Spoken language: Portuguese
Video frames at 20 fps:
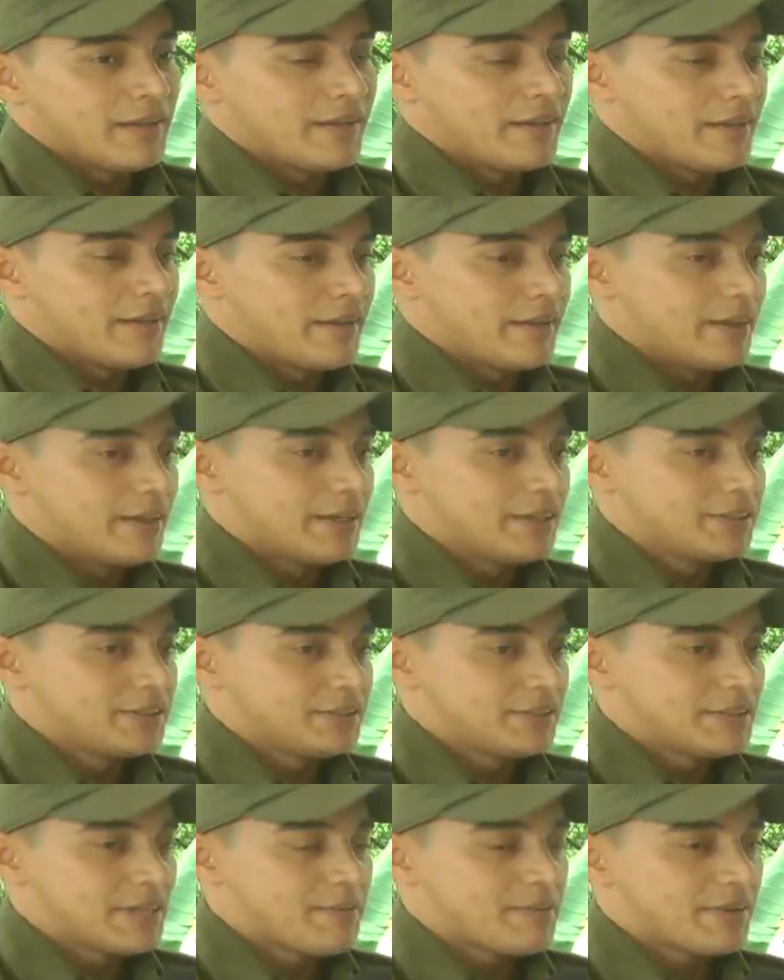É, a
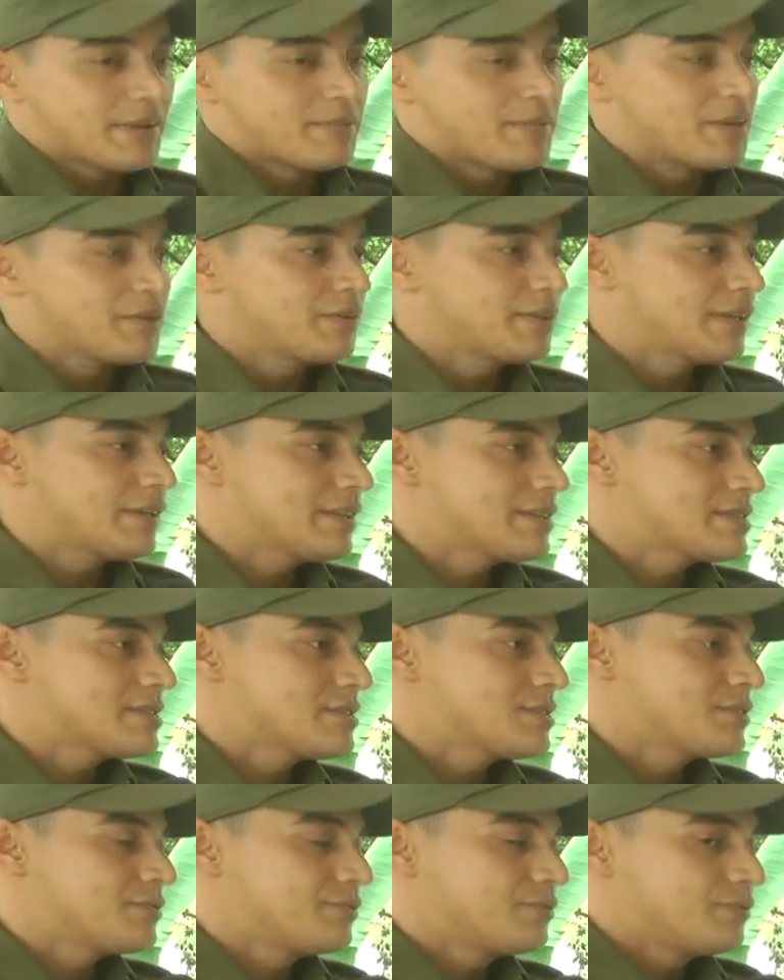gente sabe que a maioria
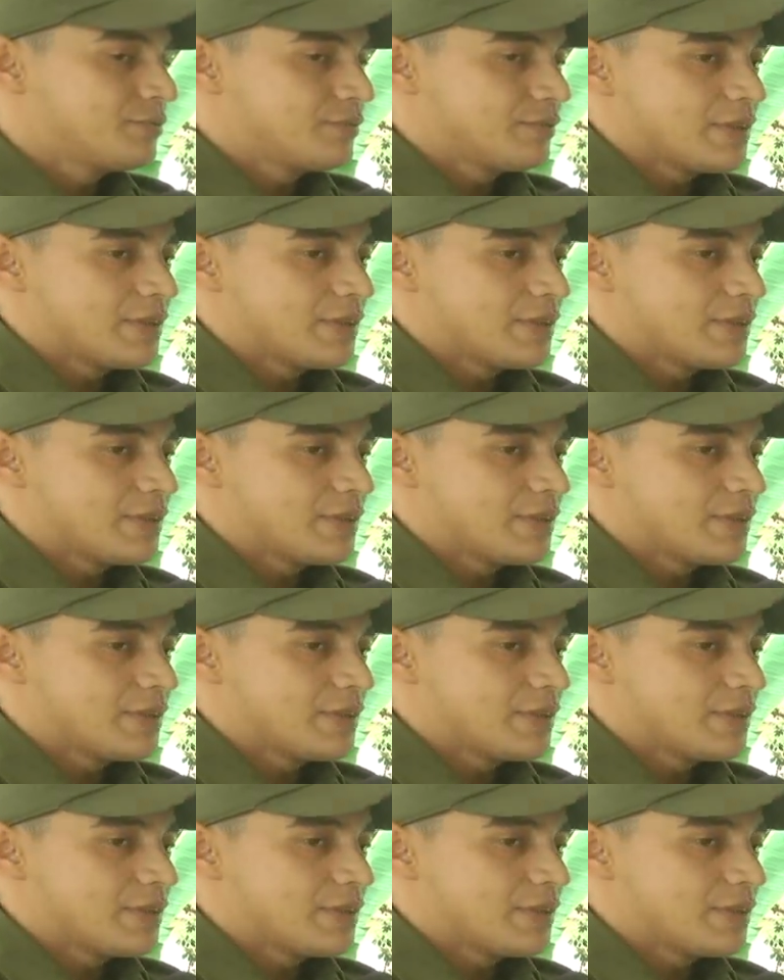desses,